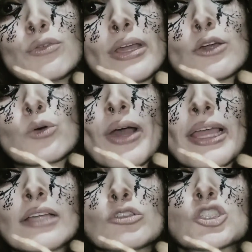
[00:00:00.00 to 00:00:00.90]
veio
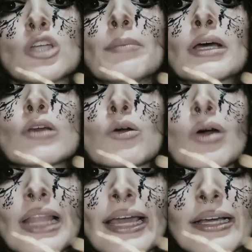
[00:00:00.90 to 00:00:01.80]
correndo e chamando a
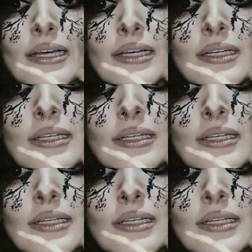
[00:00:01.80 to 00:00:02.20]
colega.